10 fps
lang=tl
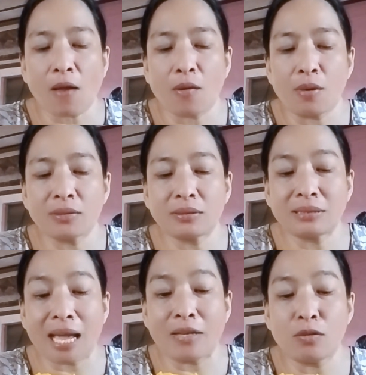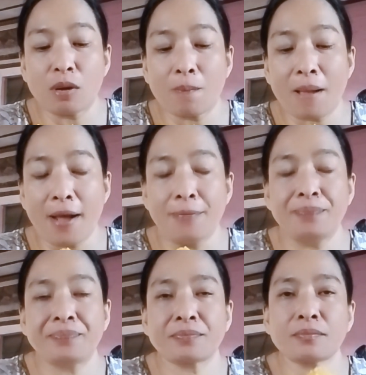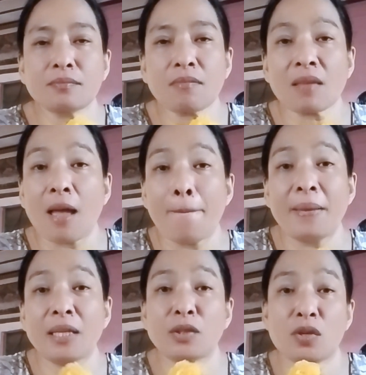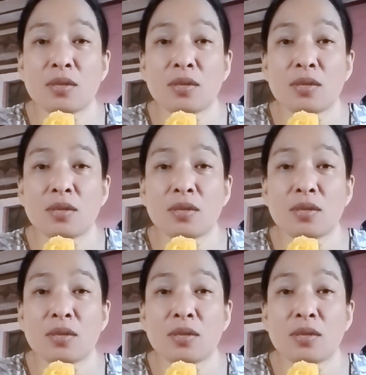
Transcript: Huwag tayong magpa-apekto